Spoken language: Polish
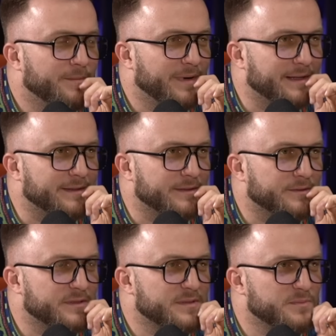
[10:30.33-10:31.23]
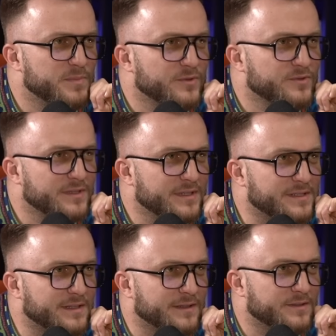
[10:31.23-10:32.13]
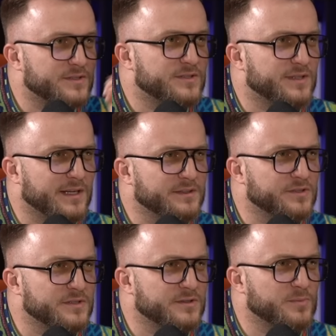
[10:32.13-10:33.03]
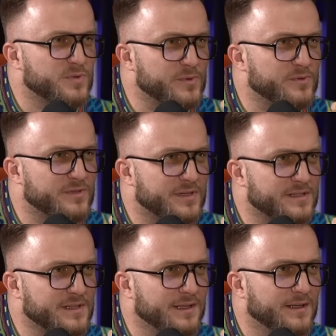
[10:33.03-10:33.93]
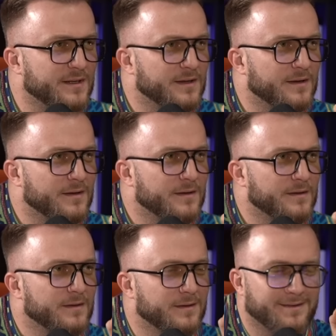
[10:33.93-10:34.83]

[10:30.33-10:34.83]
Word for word: Panie, to jest milion czterysta. Z czterech tysięcy zrobiłeś milion czterysta? Coś takiego. No.